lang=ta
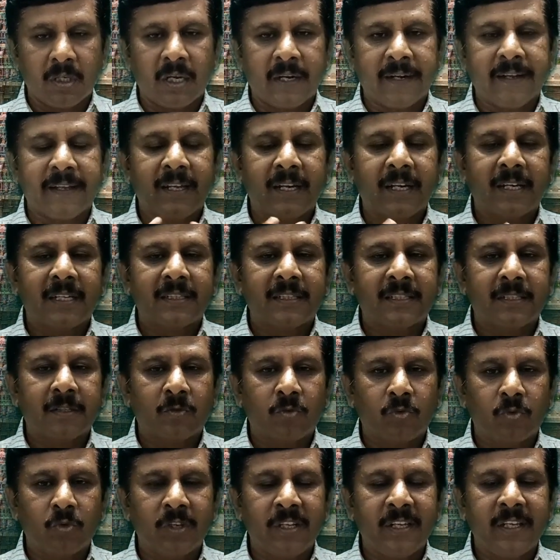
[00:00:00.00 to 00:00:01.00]
அடையாளத்தை
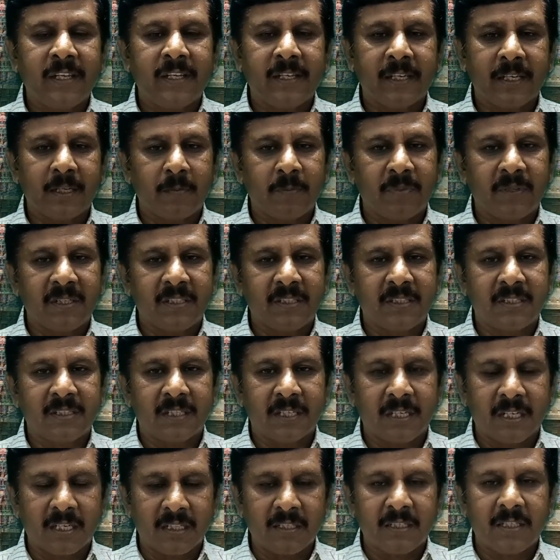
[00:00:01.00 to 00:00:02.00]
குறியை
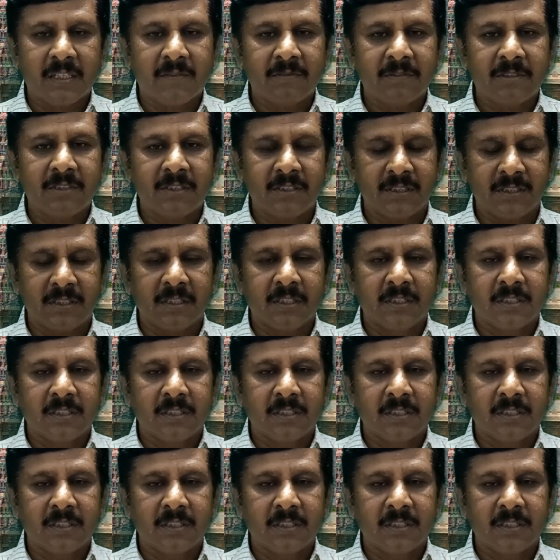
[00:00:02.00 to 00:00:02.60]
ஏற்படுத்தினர் அதாவது